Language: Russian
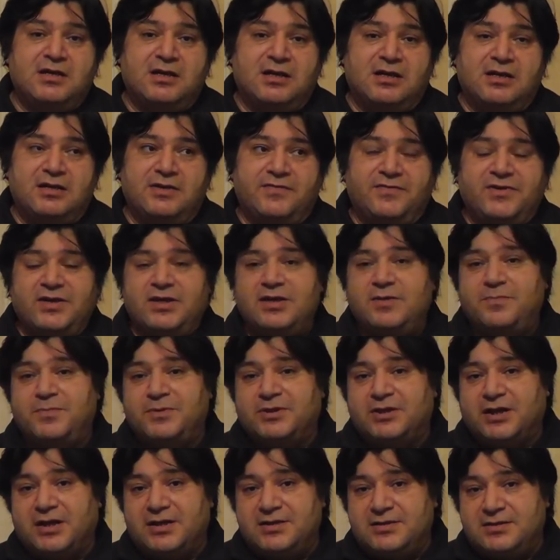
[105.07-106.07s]
а, Евгений
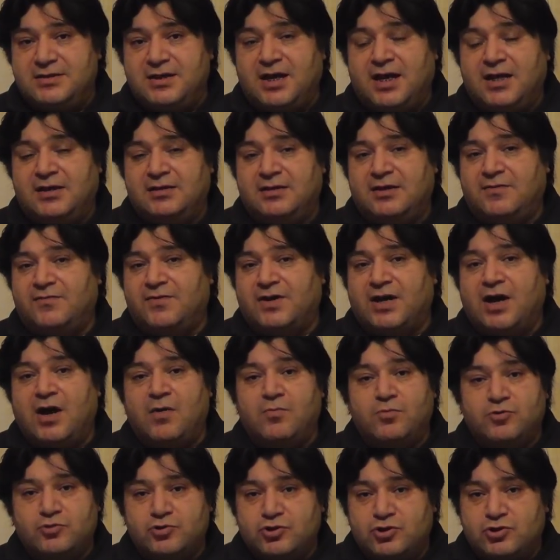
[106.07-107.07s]
Петросян,
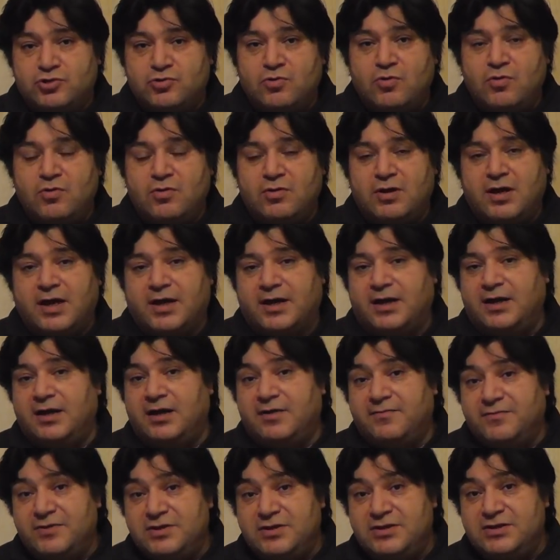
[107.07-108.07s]
Авраам Руссо,
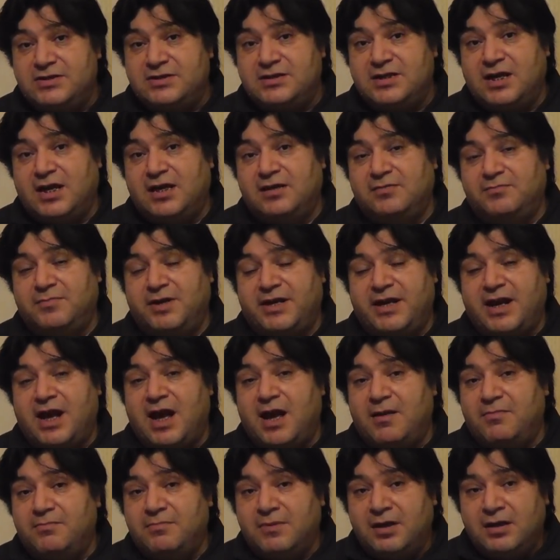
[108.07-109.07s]
Карен Аванесян,
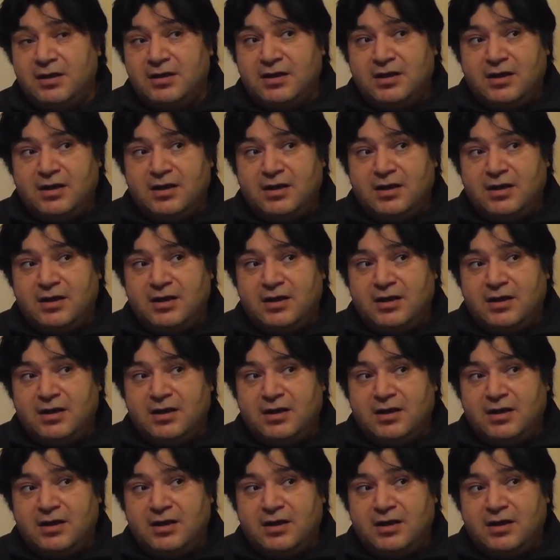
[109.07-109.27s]
Мариам